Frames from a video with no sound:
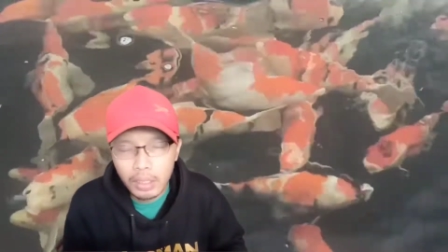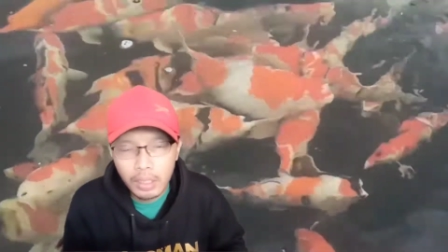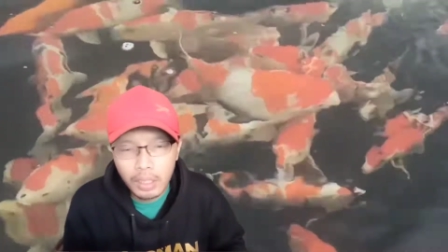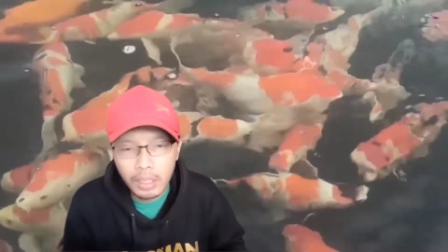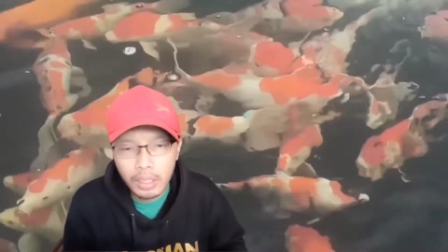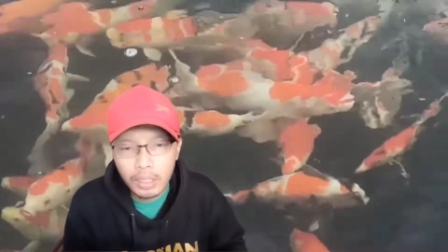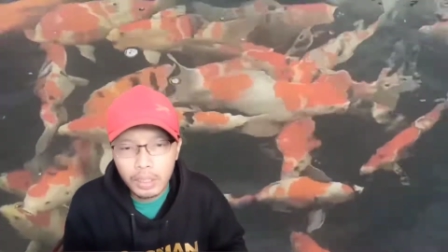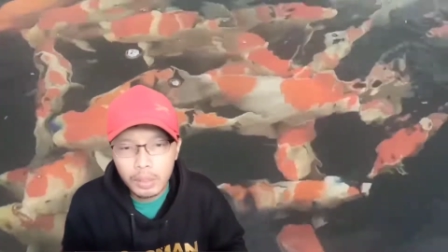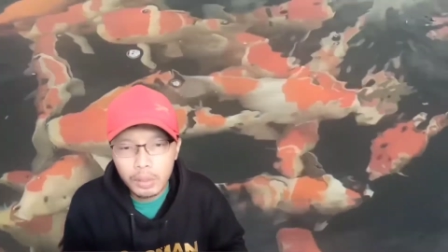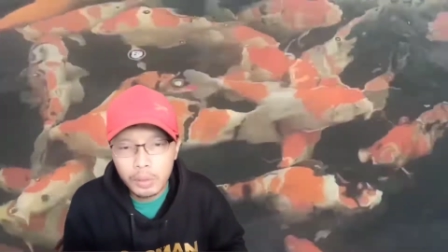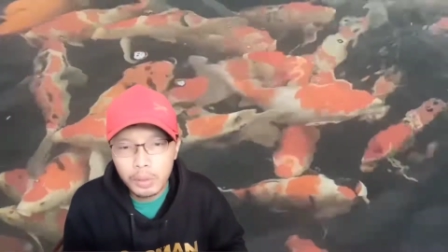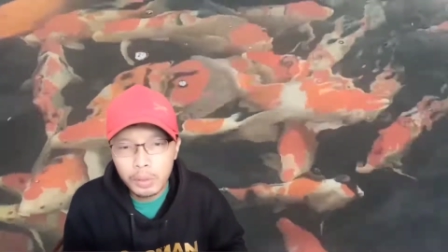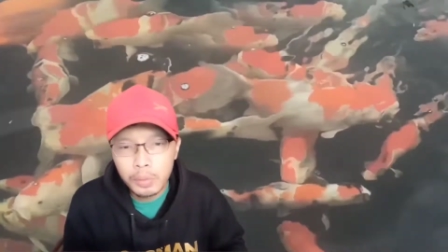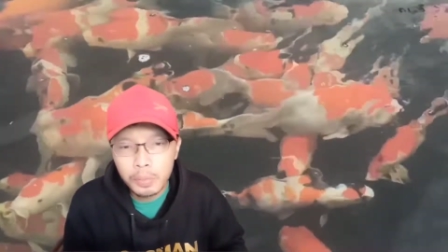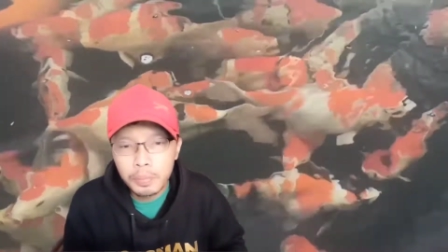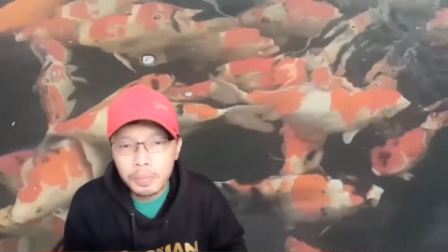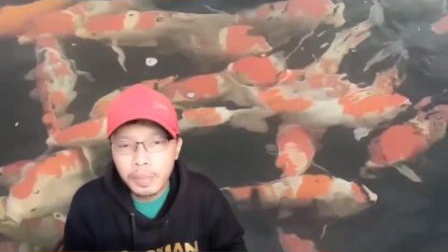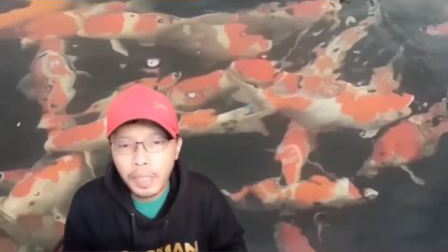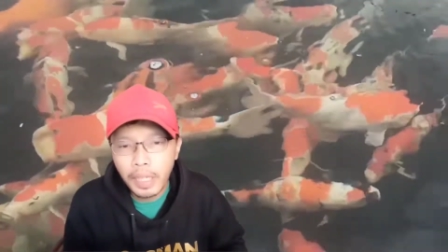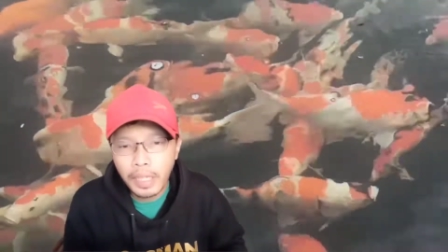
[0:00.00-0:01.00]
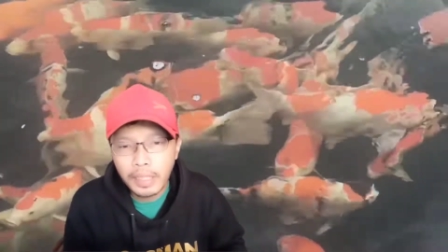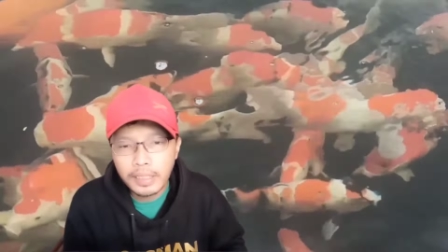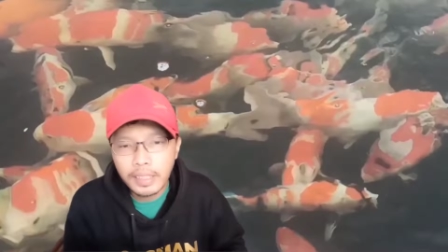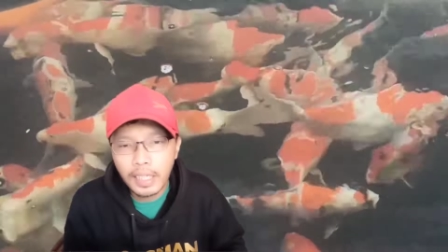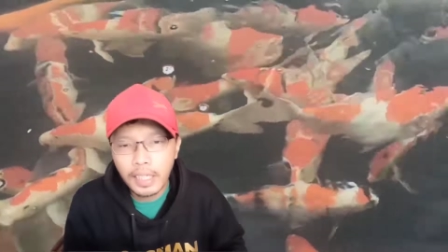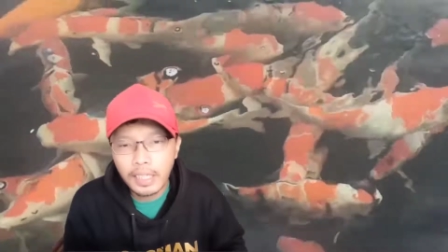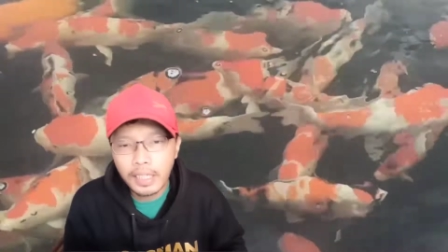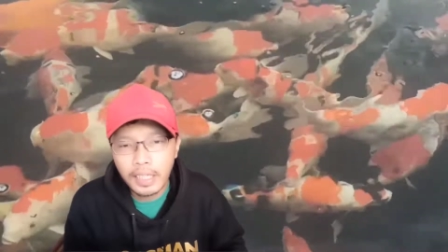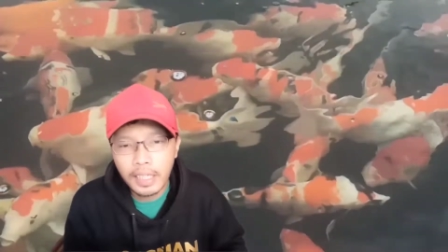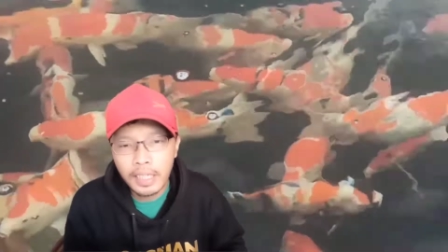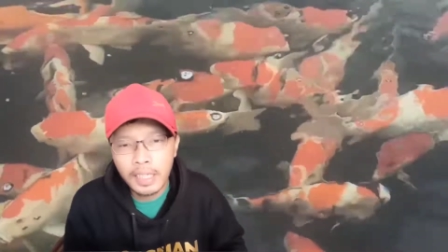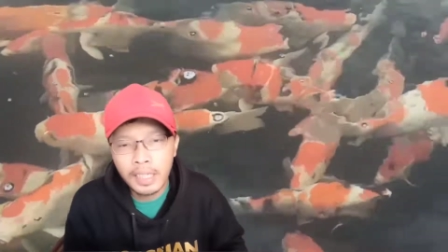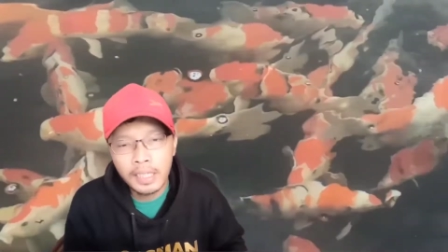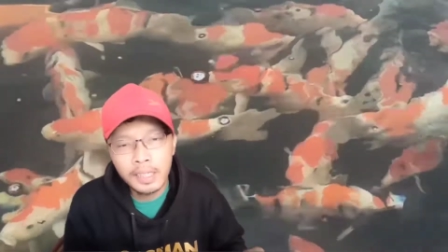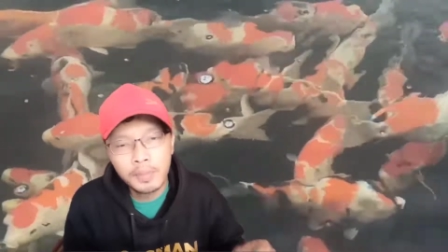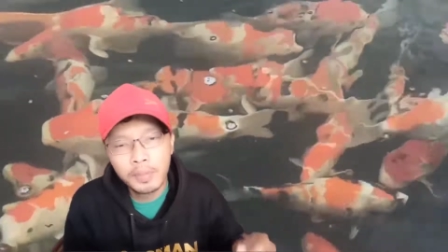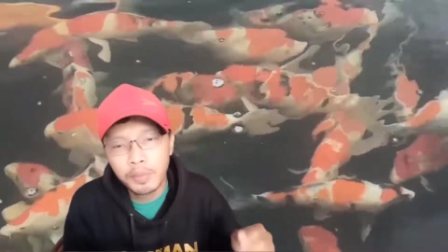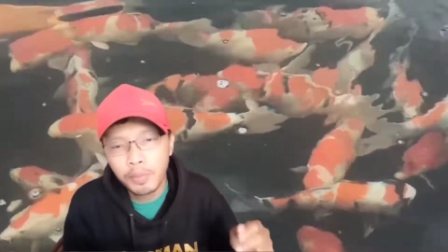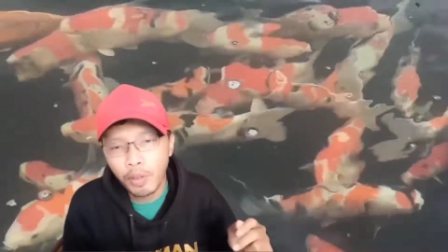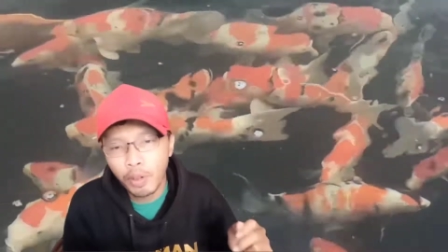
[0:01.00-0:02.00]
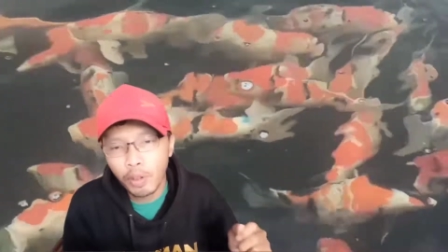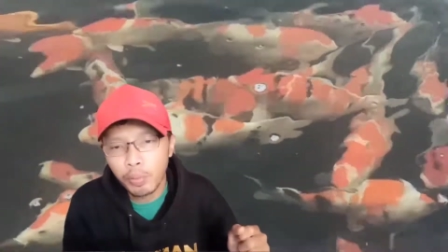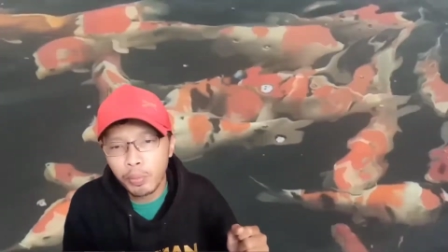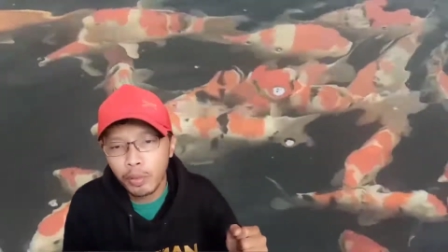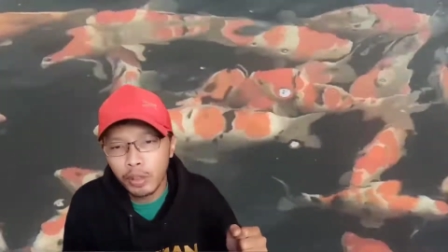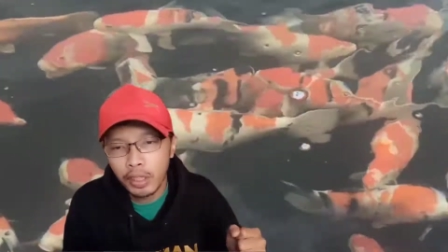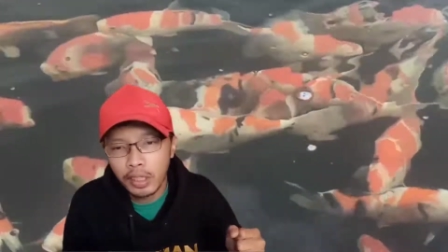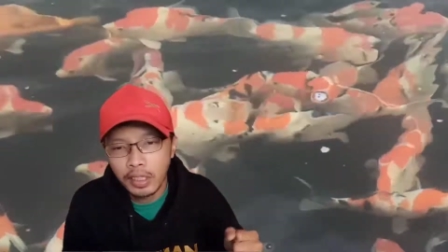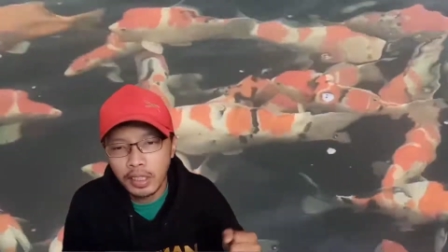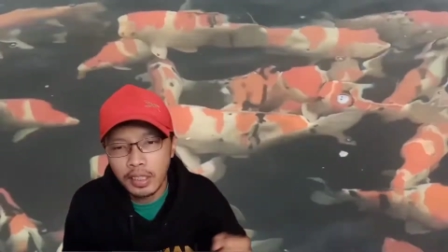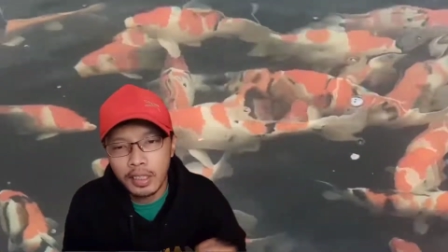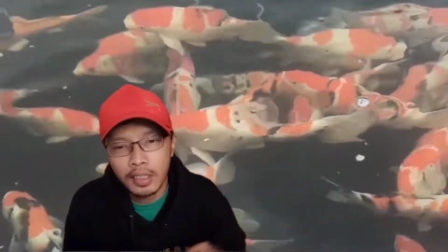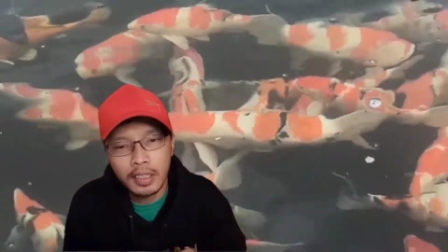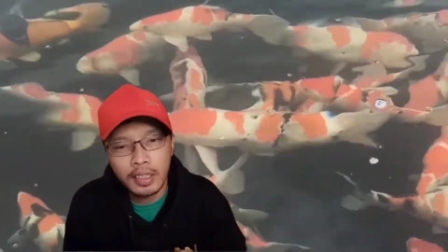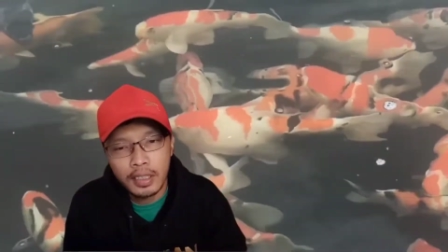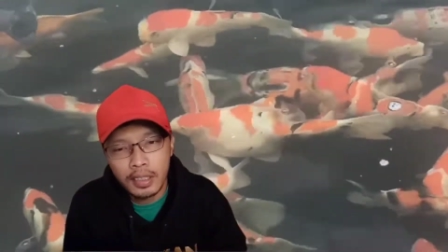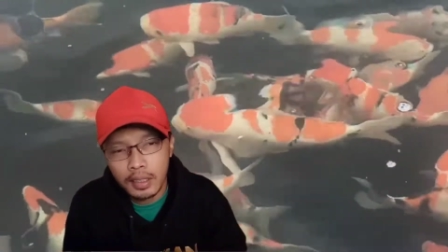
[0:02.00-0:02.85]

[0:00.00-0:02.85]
itu biasanya diformulasi